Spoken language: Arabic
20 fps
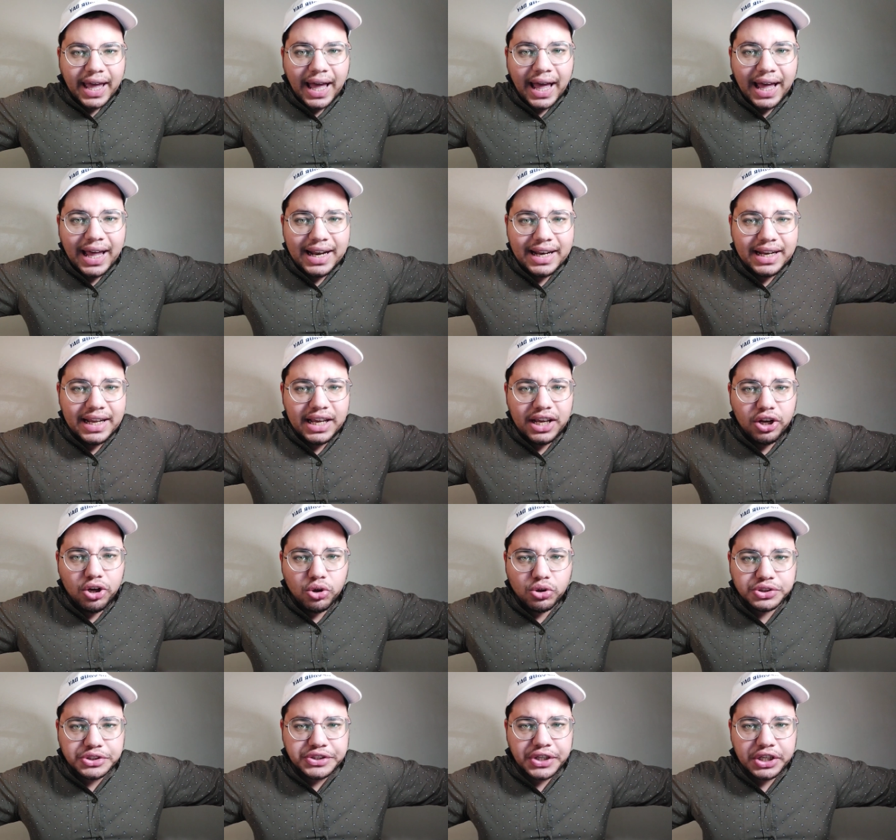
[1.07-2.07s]

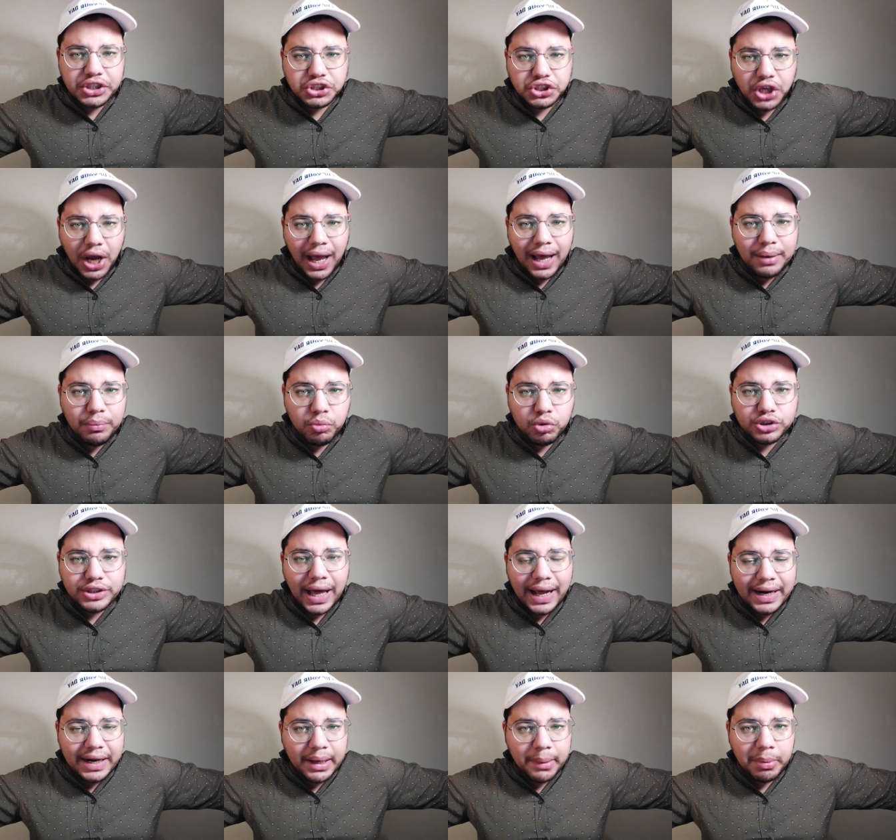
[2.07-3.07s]
خليلوزيتش
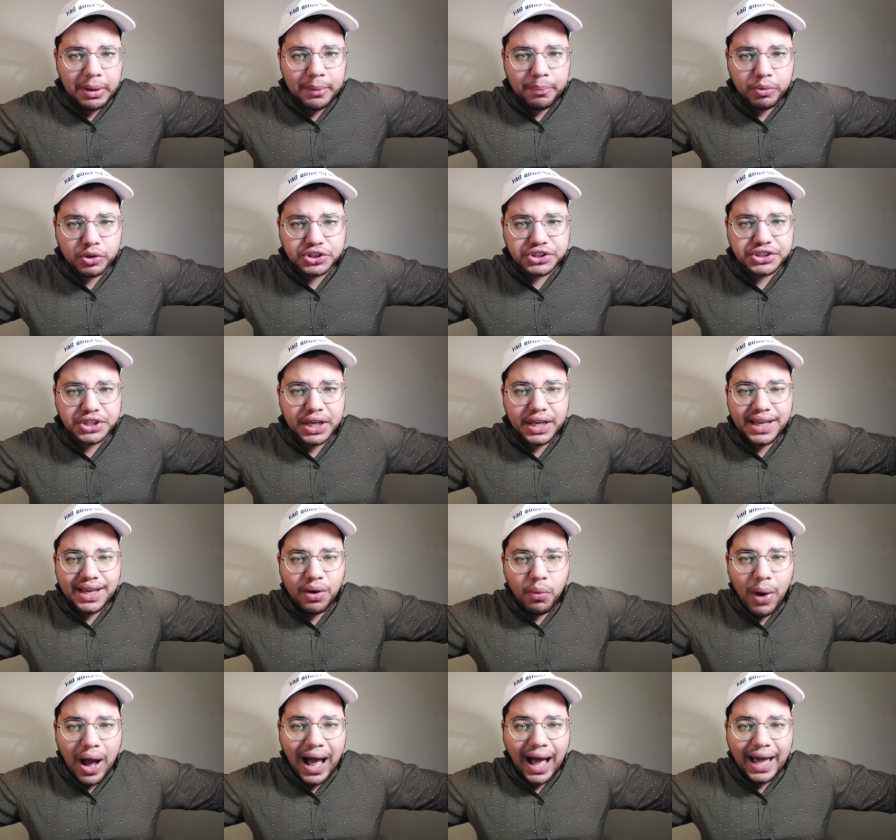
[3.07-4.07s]
المدرب
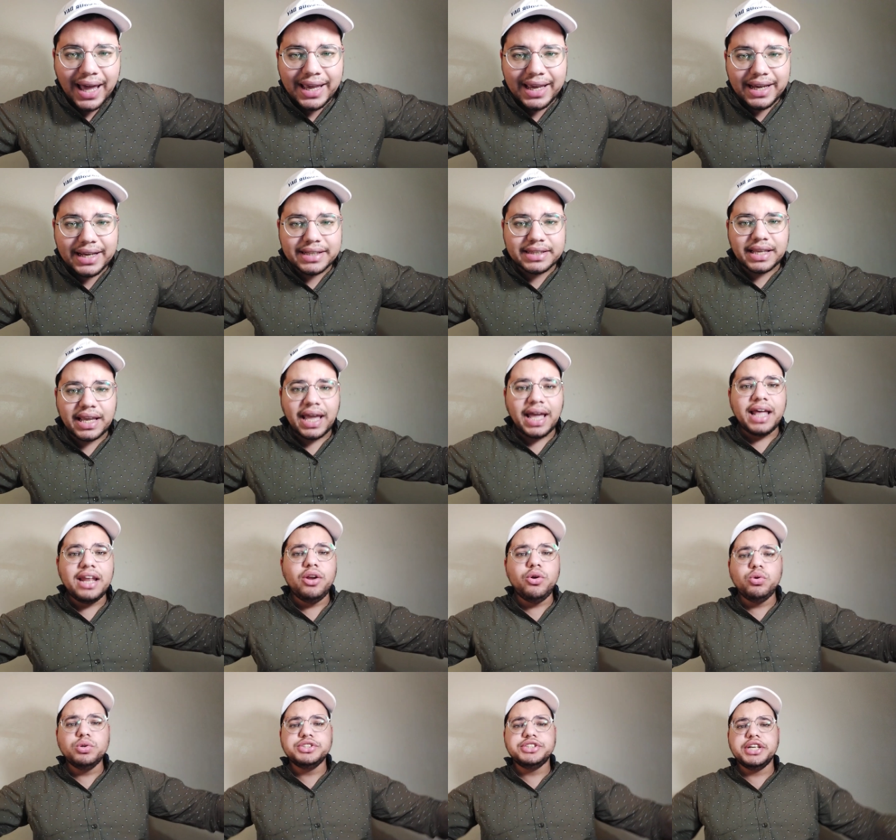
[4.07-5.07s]
البوسني وحيد
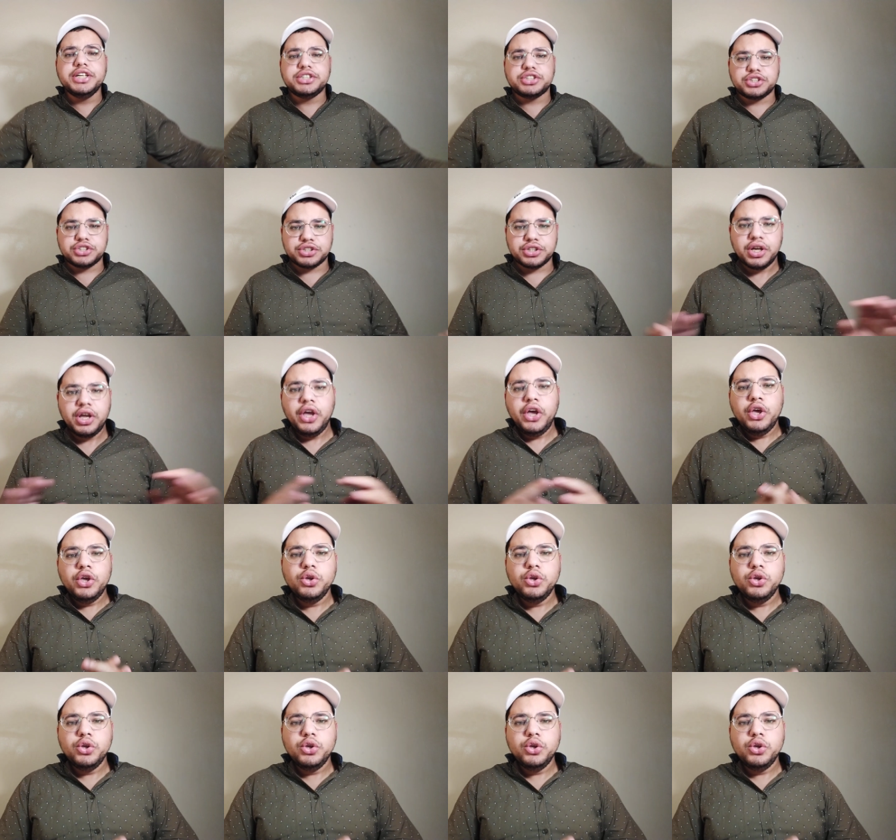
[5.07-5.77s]
خليلوزيتش